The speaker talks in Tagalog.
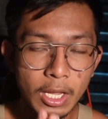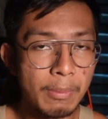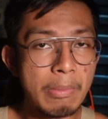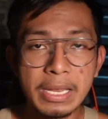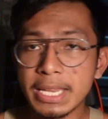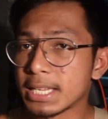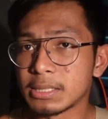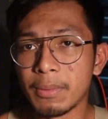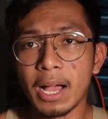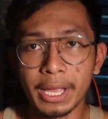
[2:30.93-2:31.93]
kapamilya niya,
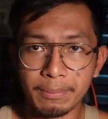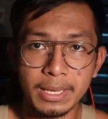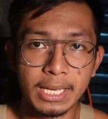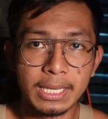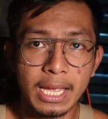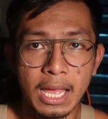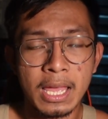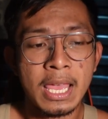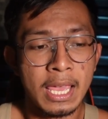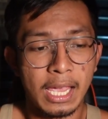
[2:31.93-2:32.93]
sa mga kaibigan niya.
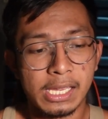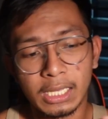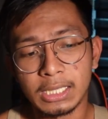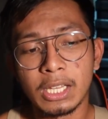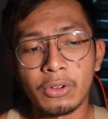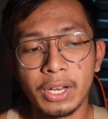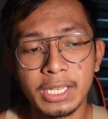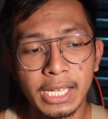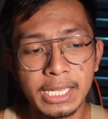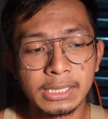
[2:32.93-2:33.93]
And nakita ko
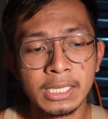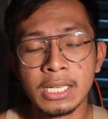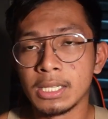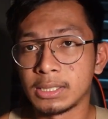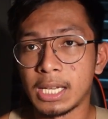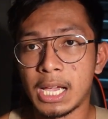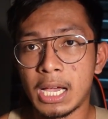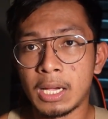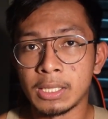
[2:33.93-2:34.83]
rin guys, sa